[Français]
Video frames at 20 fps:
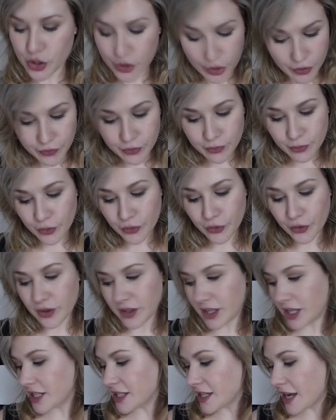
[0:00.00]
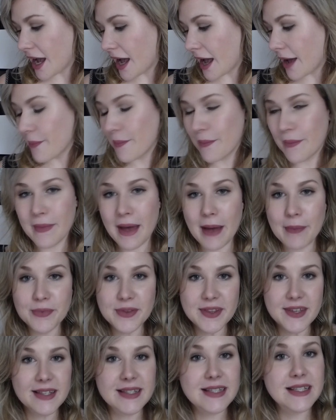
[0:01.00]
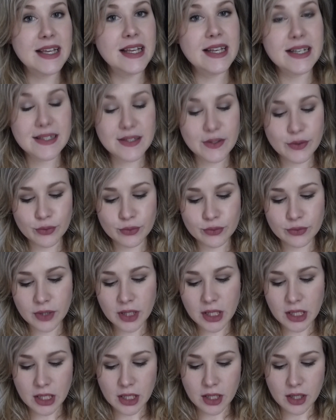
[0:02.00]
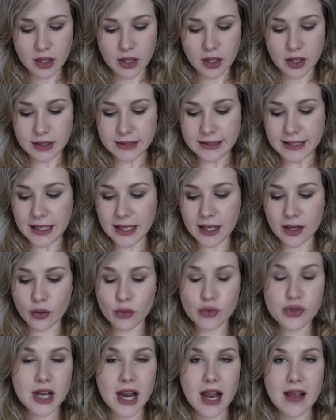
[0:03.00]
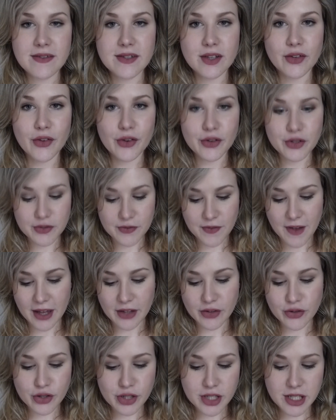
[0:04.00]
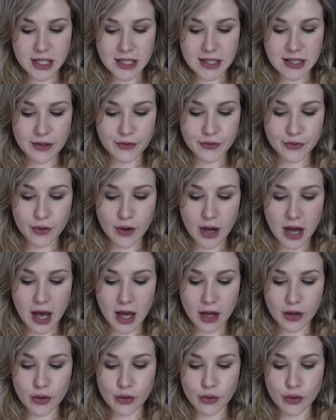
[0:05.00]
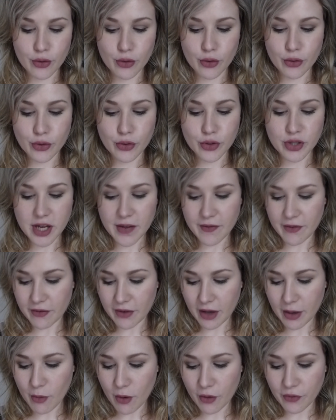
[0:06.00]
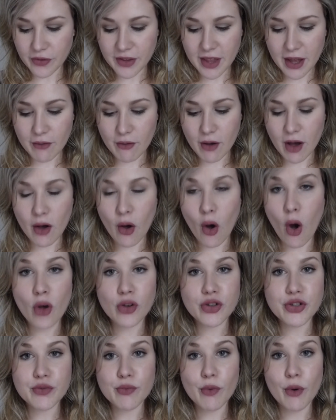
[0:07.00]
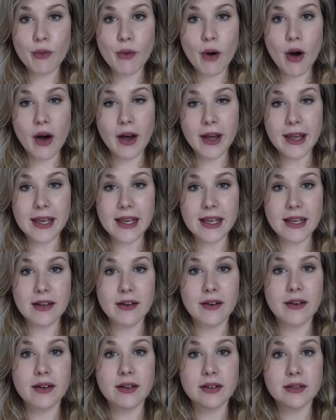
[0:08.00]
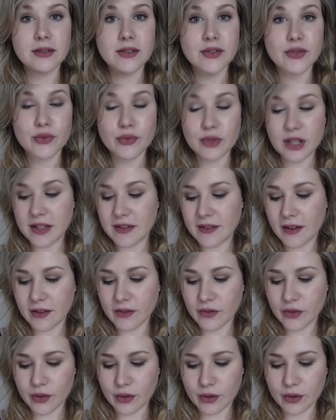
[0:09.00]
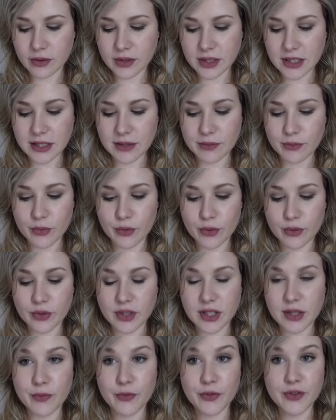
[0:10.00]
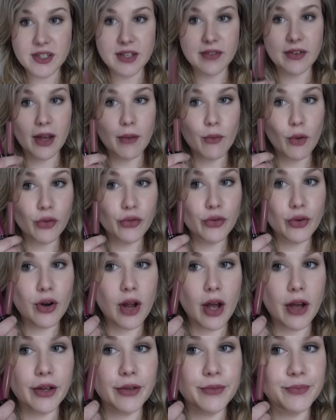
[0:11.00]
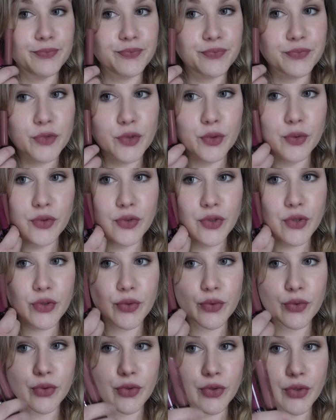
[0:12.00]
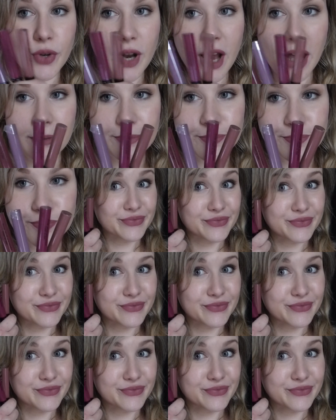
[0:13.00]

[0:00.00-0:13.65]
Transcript: je vous montre déjà ma petite sélection des rouges à lèvres sans transfert de chez Sephora que, j'avais vraiment envie d'avoir en ce moment et euh, qui sont des teintes euh, qui me, qui me faisaient vraiment de l'œil. Donc ce sont ceux-là.